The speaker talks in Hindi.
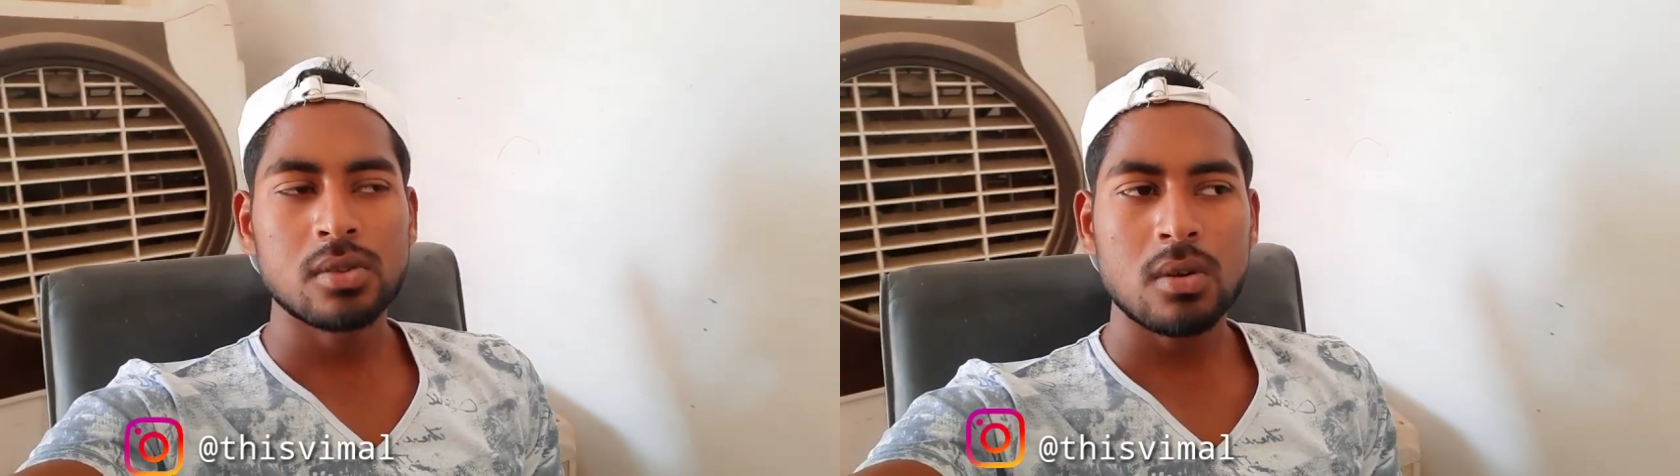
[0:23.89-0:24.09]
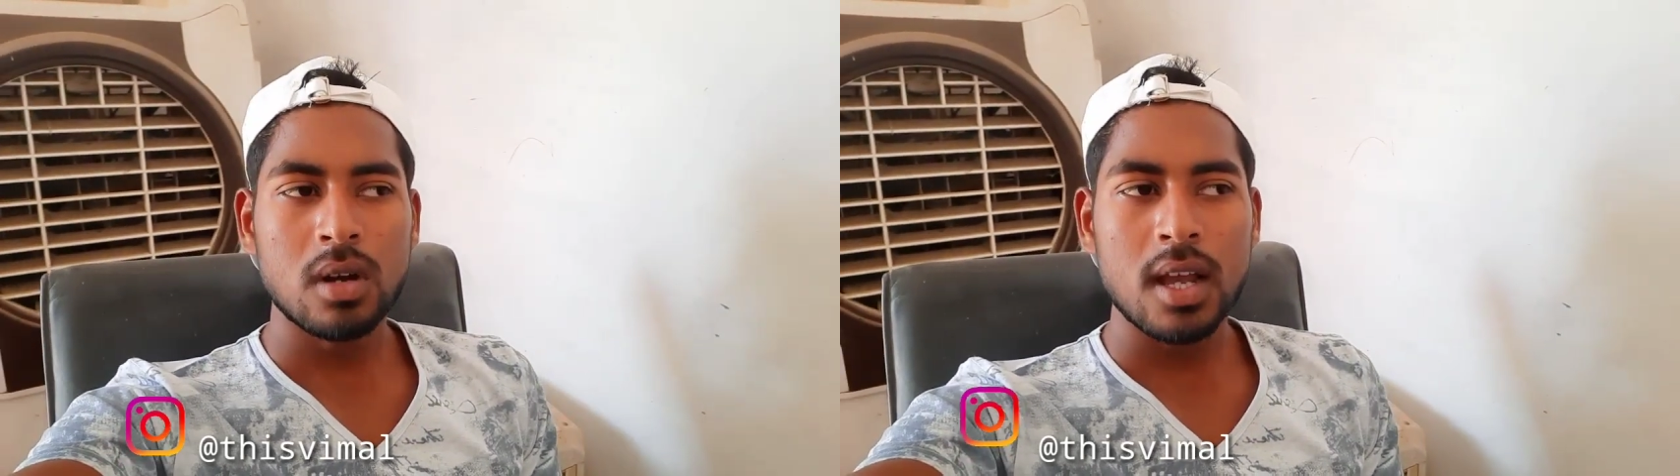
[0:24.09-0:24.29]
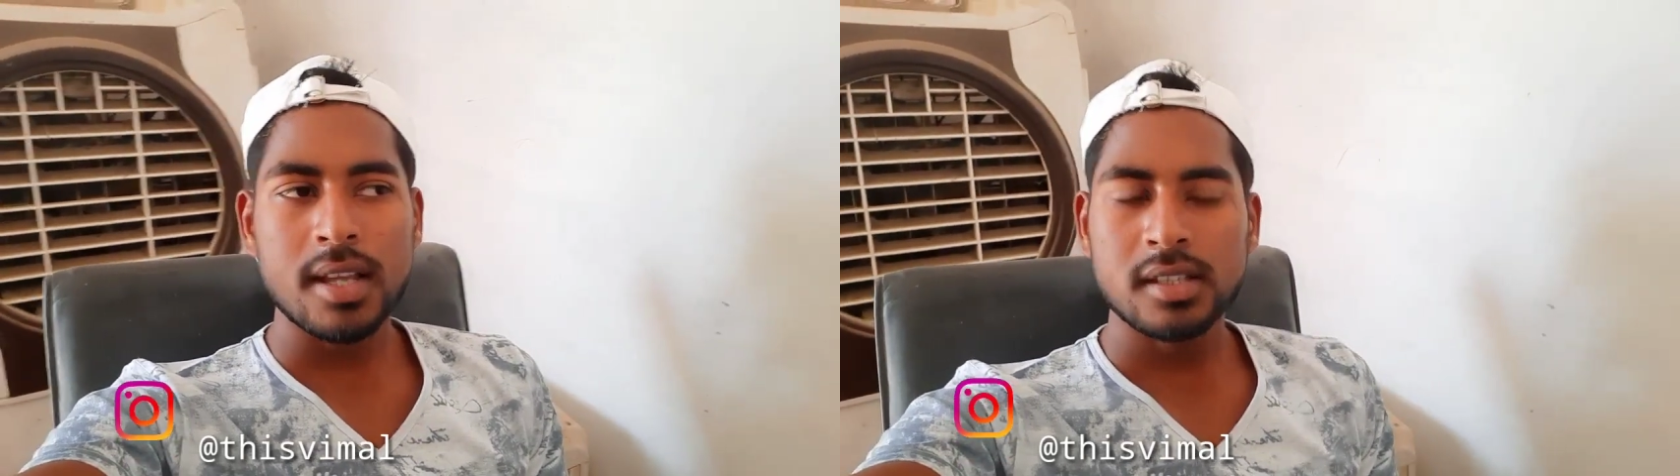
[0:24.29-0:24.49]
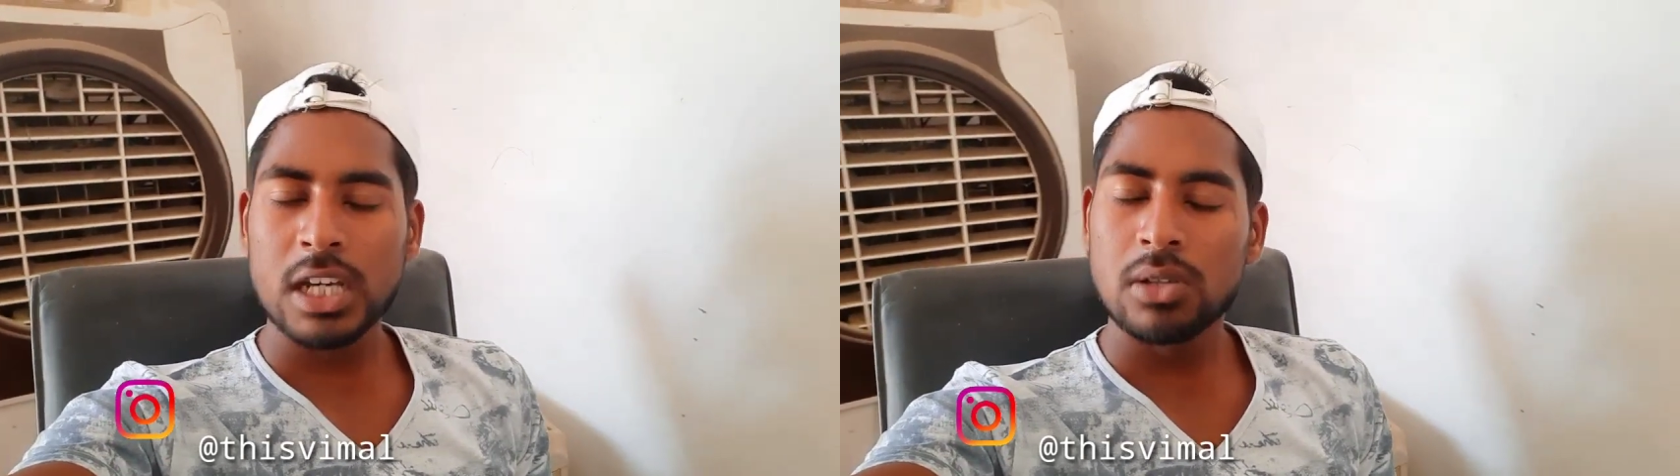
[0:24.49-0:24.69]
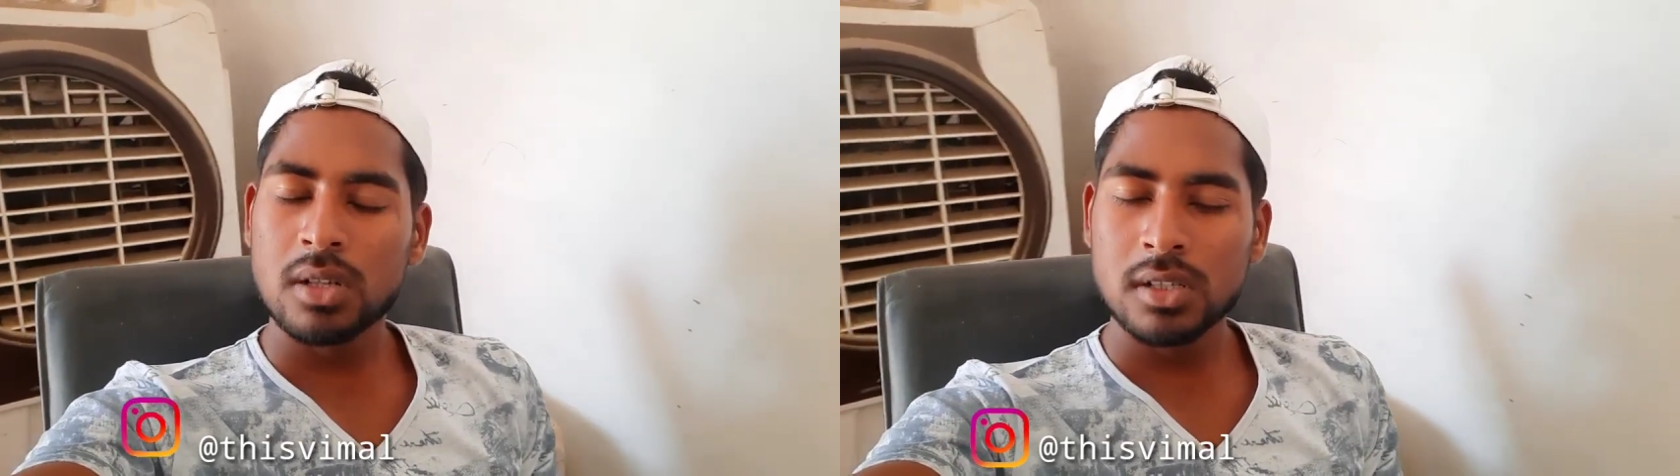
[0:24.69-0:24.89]
तो गाइज
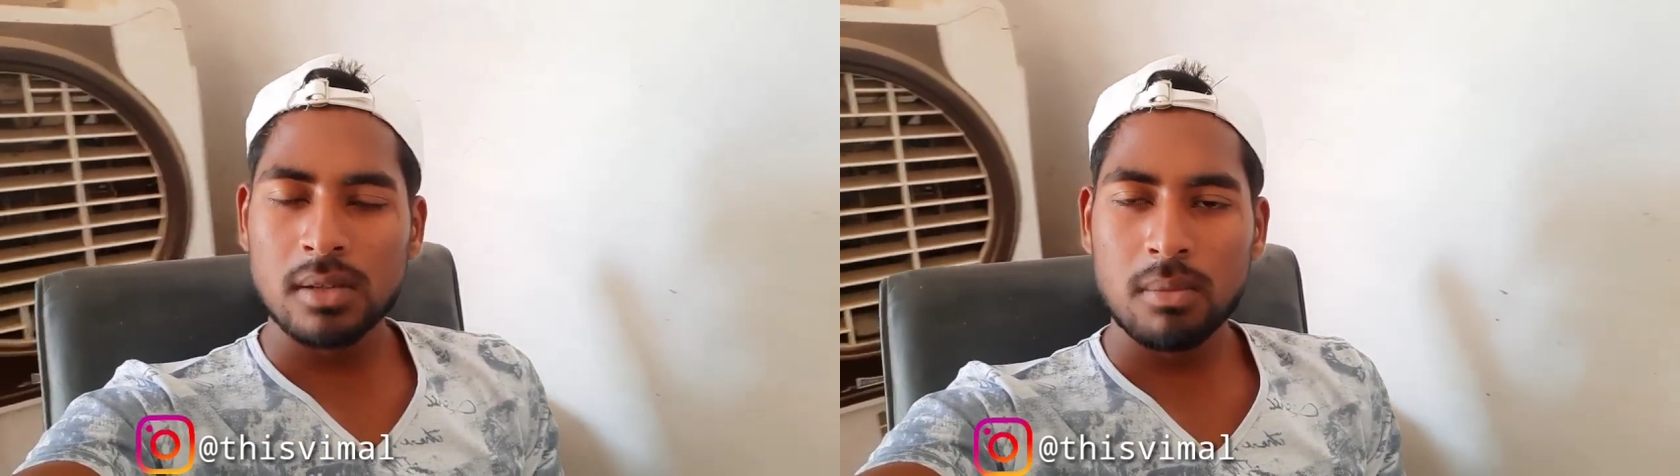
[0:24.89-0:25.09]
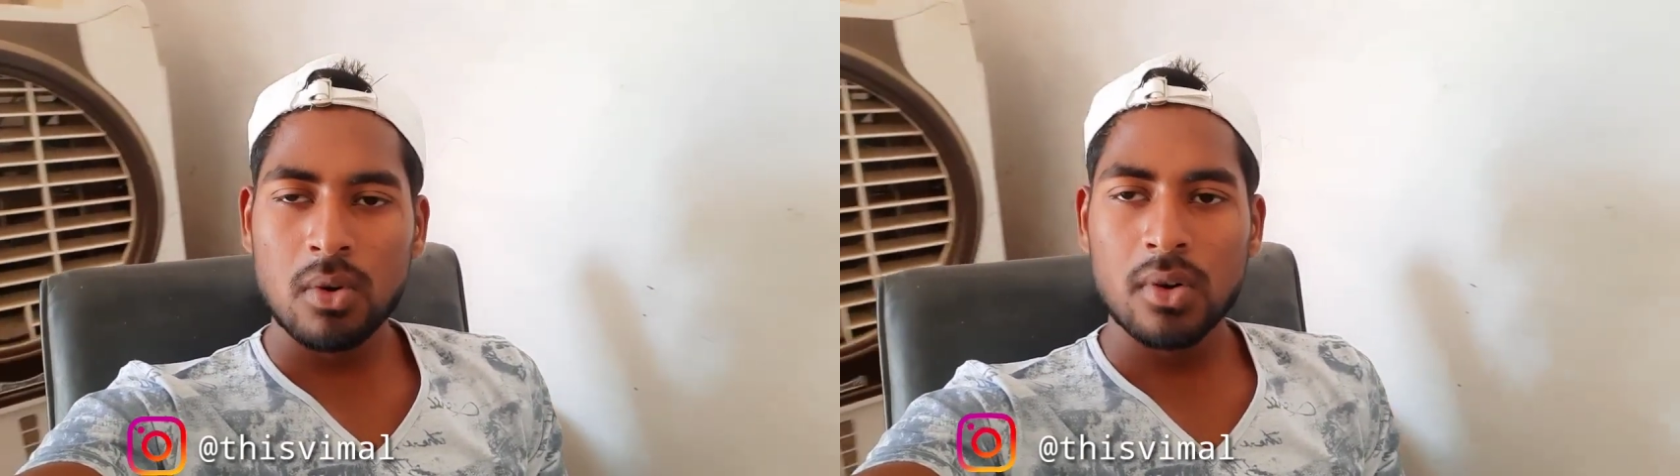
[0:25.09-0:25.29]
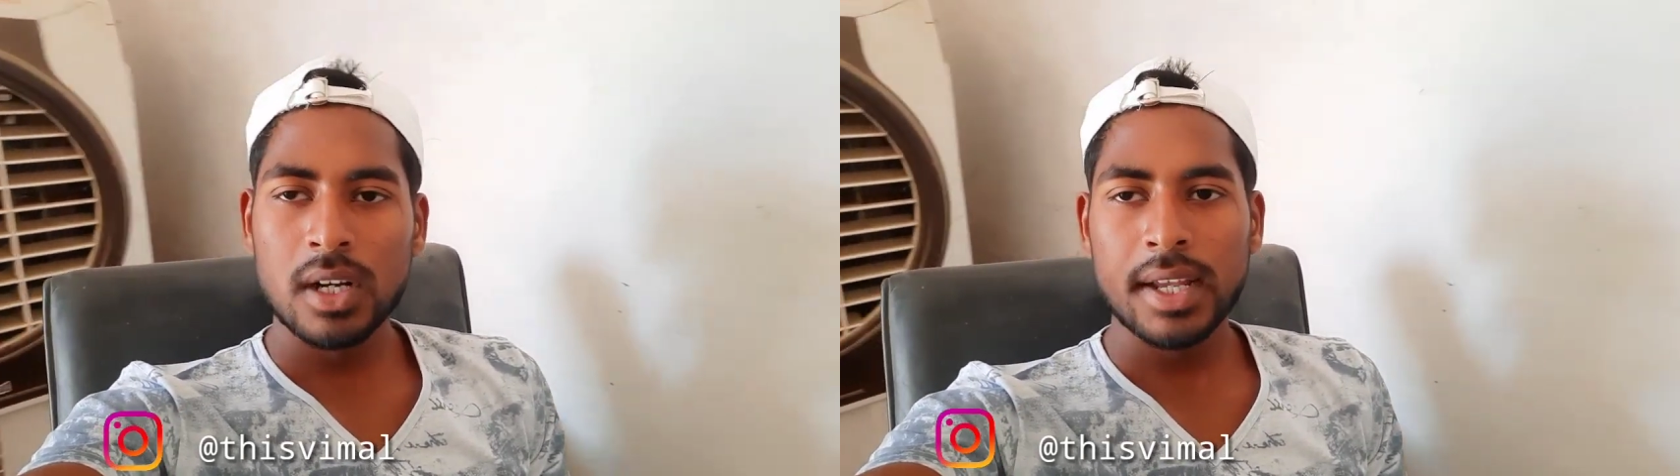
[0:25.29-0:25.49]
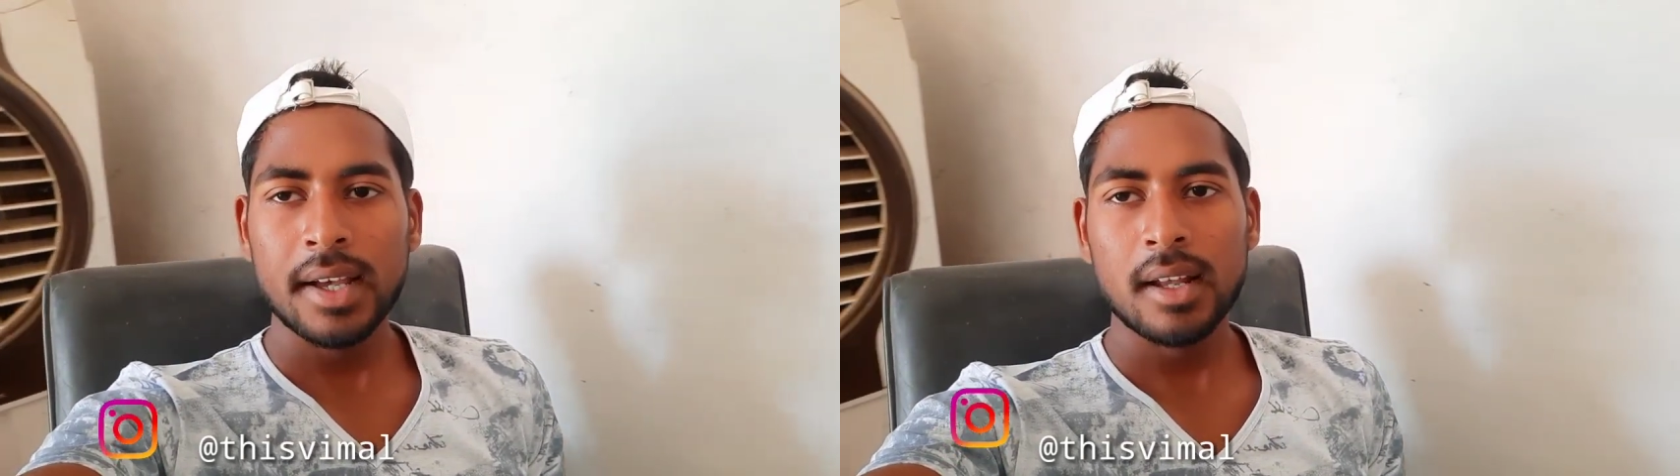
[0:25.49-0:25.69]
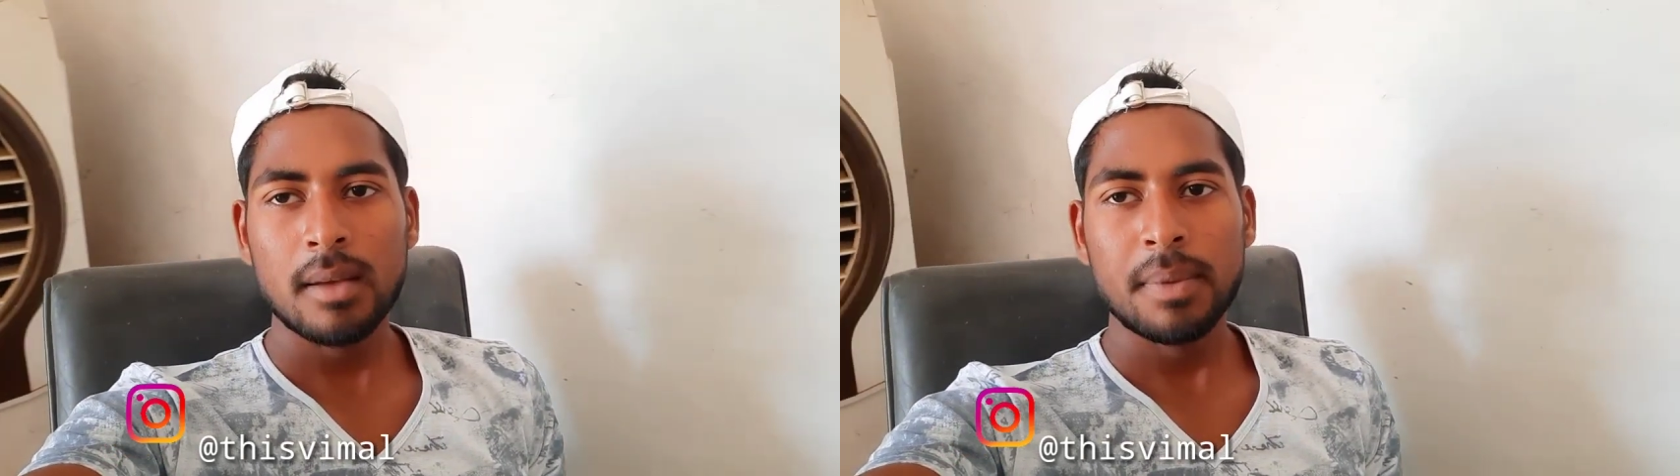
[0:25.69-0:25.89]
कई दिनों से ब्लॉग नहीं
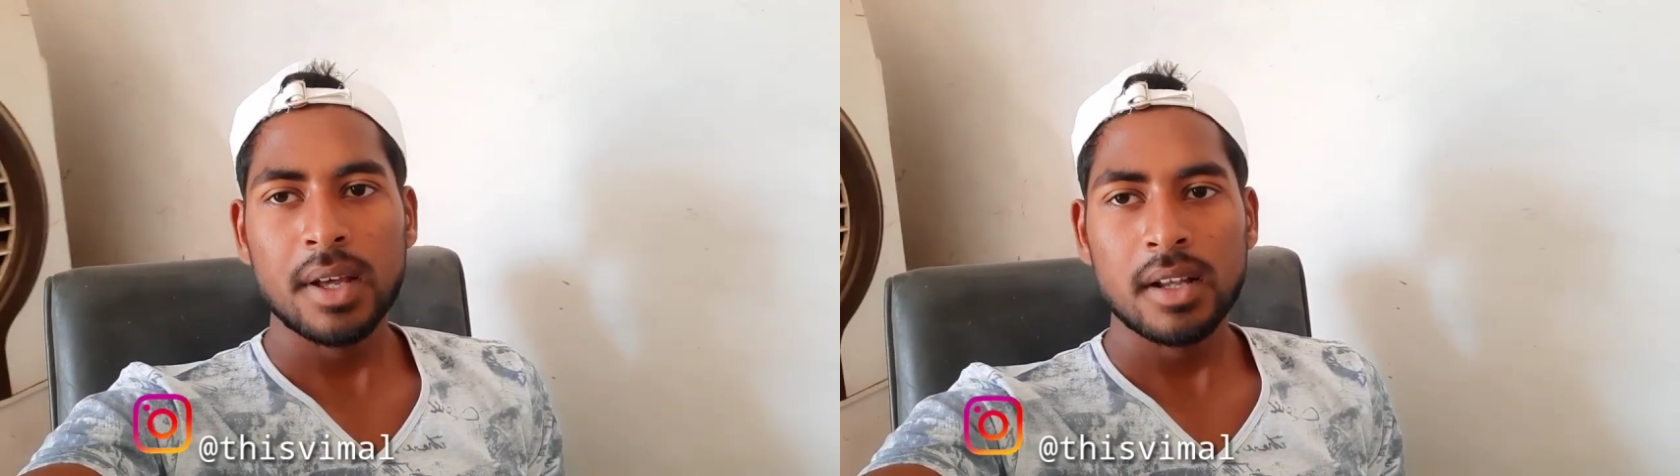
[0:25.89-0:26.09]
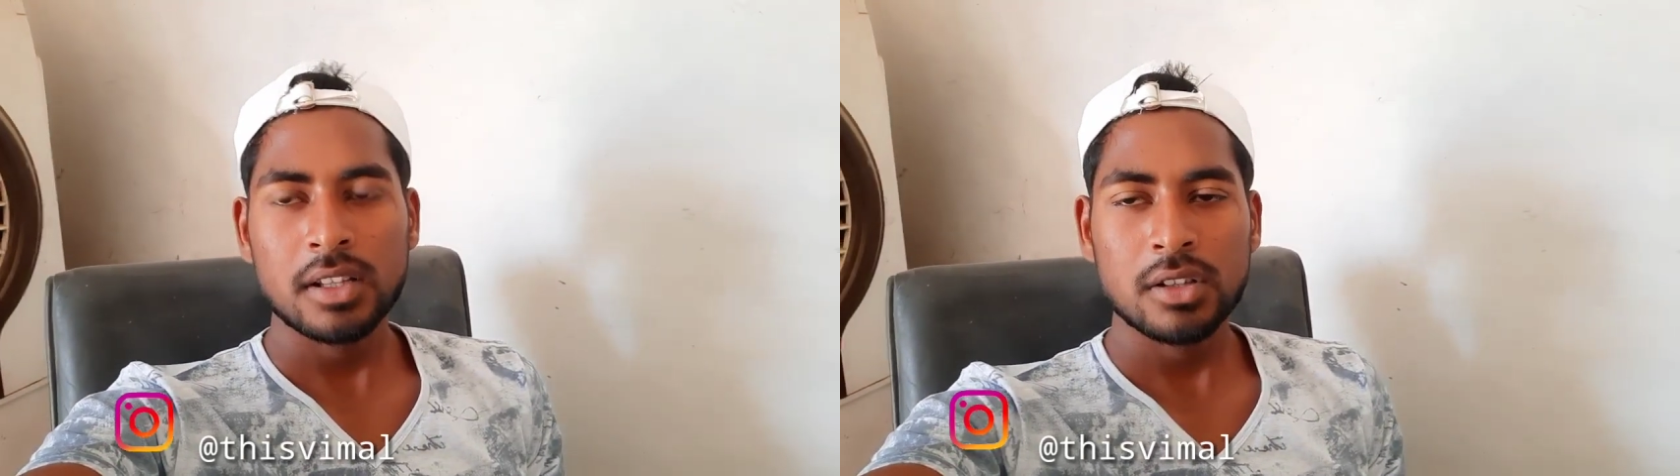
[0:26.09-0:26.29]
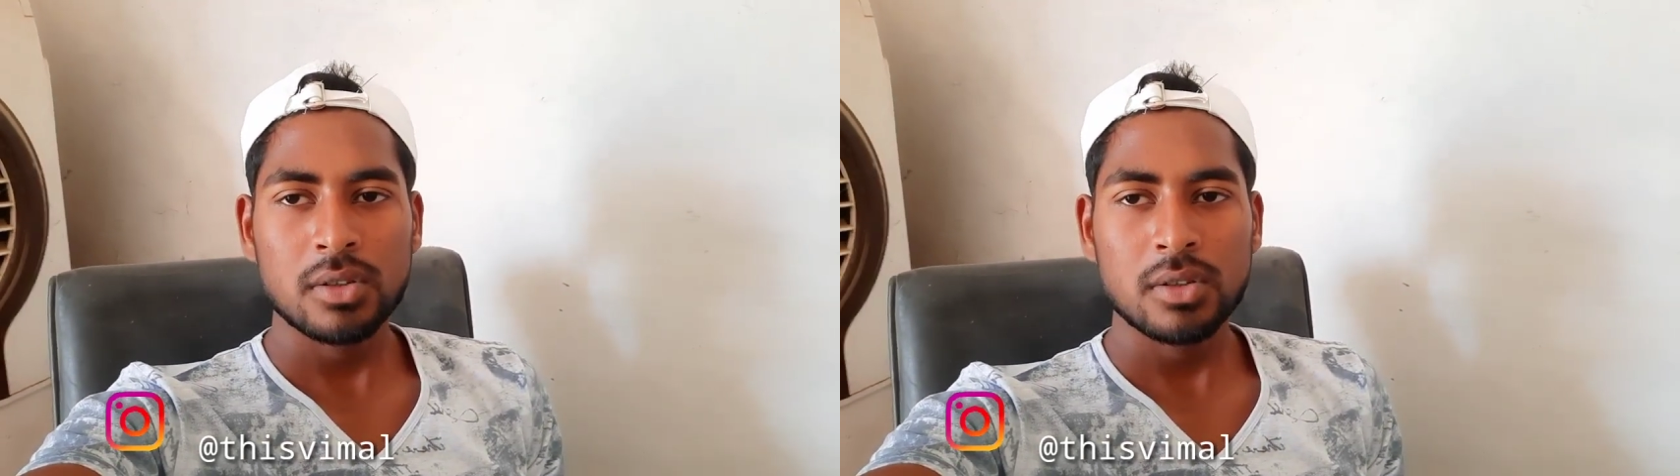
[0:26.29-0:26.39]
आ रहा पा रहा था